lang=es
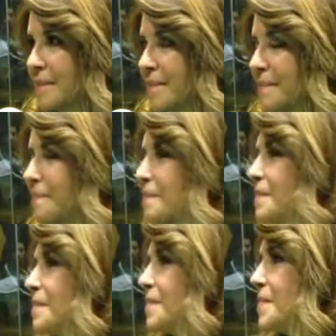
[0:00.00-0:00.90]
Funcionó
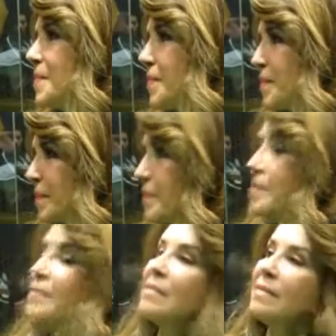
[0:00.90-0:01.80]
muy bien el otro y
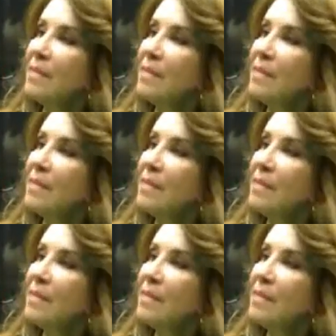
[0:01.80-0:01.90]
ahora,